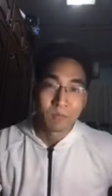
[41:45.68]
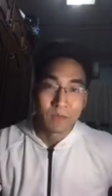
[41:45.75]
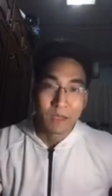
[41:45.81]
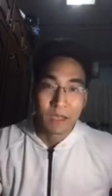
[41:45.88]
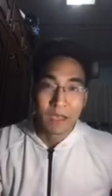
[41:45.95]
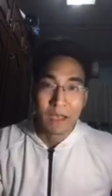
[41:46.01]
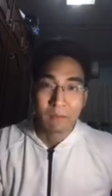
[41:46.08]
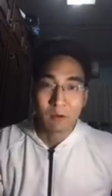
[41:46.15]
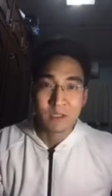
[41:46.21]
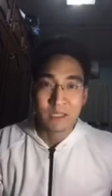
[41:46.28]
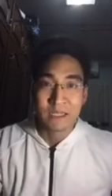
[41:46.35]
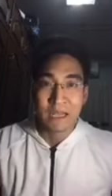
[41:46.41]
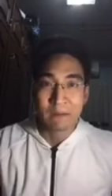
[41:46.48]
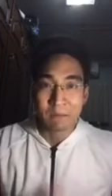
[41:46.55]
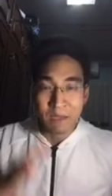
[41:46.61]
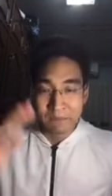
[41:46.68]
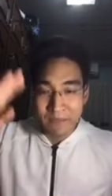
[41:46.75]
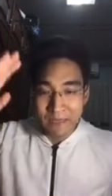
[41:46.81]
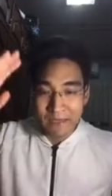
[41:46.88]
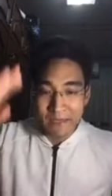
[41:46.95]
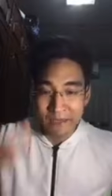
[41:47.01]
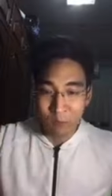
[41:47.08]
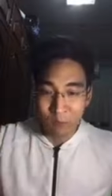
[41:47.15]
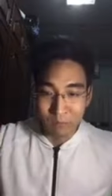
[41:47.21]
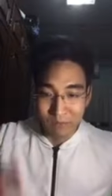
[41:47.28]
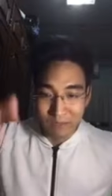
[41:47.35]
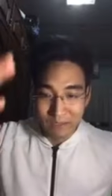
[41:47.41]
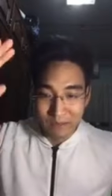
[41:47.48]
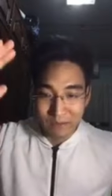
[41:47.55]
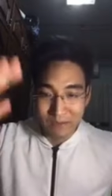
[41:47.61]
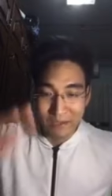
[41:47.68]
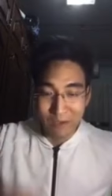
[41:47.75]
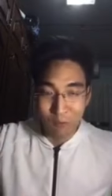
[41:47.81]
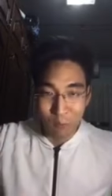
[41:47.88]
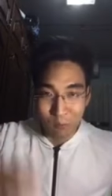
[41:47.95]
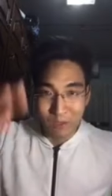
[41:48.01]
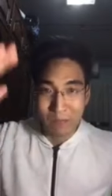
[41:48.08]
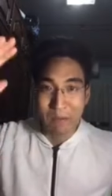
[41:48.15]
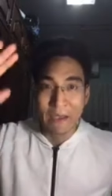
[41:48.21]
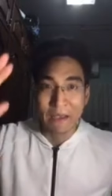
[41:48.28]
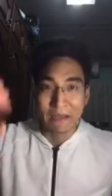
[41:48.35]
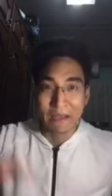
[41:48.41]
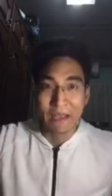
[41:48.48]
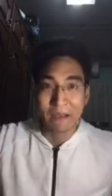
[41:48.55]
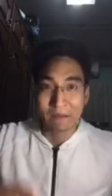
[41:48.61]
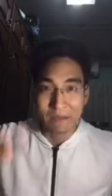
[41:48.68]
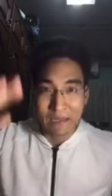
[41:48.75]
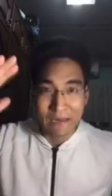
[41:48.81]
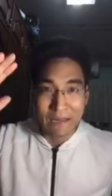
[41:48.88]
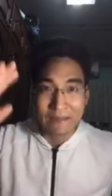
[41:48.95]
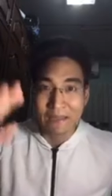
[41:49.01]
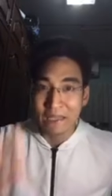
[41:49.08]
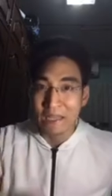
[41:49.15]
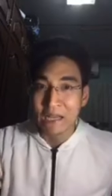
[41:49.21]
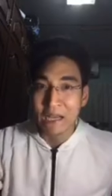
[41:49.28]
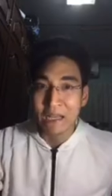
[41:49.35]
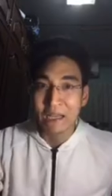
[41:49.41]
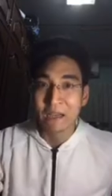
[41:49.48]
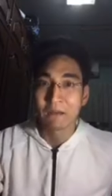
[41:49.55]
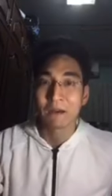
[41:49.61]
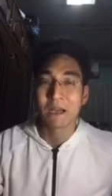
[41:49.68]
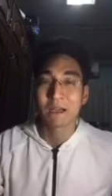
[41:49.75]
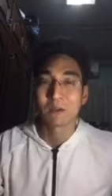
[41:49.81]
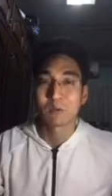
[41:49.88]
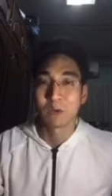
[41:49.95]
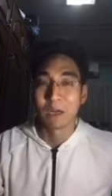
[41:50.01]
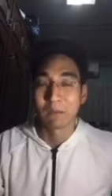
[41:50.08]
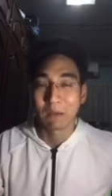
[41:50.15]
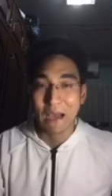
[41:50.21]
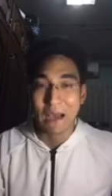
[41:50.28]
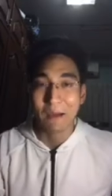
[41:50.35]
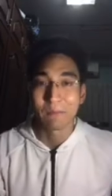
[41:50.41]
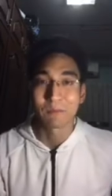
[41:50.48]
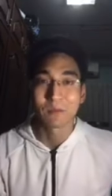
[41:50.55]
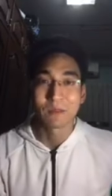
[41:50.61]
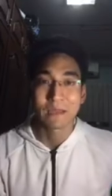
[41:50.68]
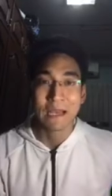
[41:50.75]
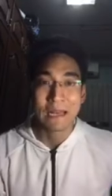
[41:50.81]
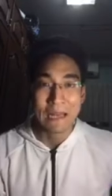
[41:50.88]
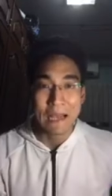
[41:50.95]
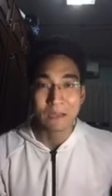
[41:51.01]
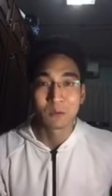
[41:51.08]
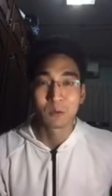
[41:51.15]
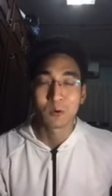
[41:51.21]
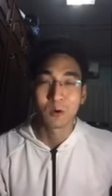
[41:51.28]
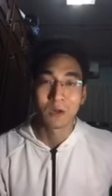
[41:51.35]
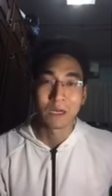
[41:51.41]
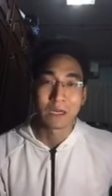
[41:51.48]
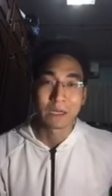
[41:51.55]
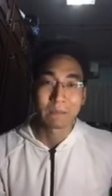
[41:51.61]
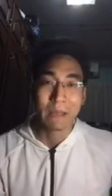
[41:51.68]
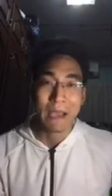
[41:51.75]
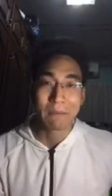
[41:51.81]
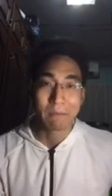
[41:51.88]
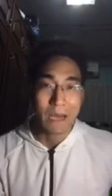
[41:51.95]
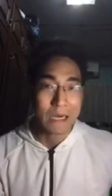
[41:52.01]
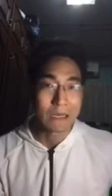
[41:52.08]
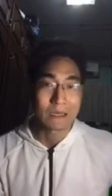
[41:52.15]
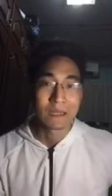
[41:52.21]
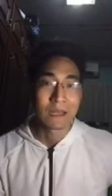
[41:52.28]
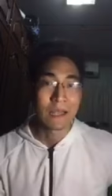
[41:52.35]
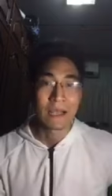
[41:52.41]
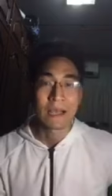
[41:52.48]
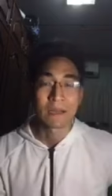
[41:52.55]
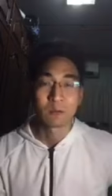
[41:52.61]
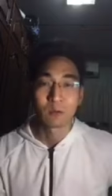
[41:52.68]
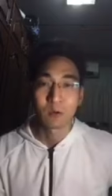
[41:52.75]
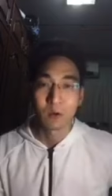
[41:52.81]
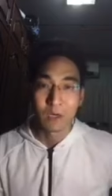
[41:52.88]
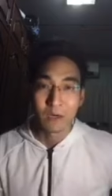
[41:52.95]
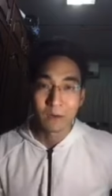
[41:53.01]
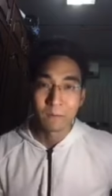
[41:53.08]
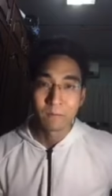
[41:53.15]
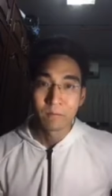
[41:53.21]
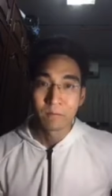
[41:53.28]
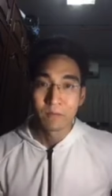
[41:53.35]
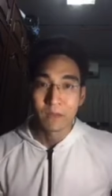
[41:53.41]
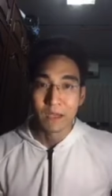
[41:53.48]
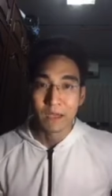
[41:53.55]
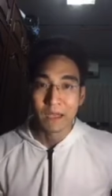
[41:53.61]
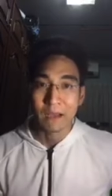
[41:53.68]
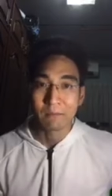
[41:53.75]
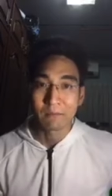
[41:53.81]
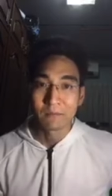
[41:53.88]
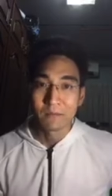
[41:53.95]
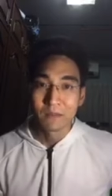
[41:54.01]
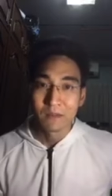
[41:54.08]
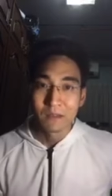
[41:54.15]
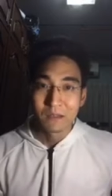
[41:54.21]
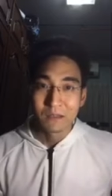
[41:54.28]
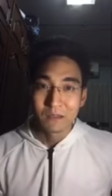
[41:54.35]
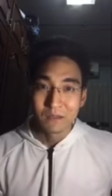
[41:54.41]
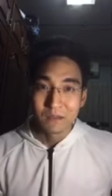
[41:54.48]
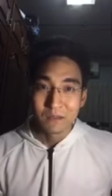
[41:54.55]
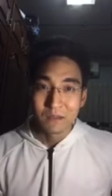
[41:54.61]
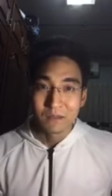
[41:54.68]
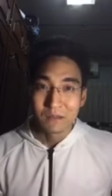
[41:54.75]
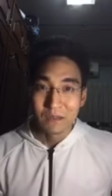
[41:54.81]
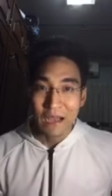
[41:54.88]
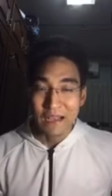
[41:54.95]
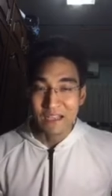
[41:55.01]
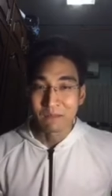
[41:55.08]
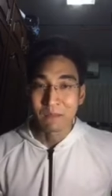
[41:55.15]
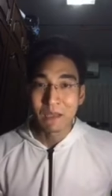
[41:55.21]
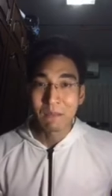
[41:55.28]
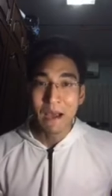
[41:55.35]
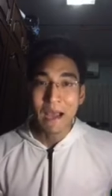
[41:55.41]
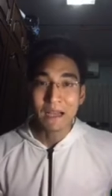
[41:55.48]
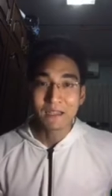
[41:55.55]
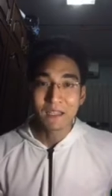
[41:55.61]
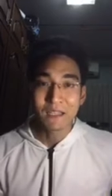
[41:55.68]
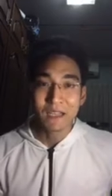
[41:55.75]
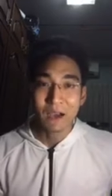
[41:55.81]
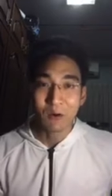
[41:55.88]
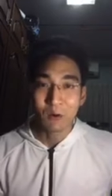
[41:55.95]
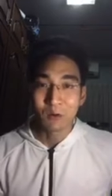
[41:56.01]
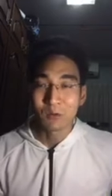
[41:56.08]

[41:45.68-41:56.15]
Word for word: นะฮะเพราะฉะนั้นเพื่อนๆในกลุ่มในกลุ่มในเพจนี้การันตีได้เลยว่าคุณภาพน่ารักทุกคนแบ่งปันอะไรกันทุกคนนะครับอาจจะมีบ้างที่เอา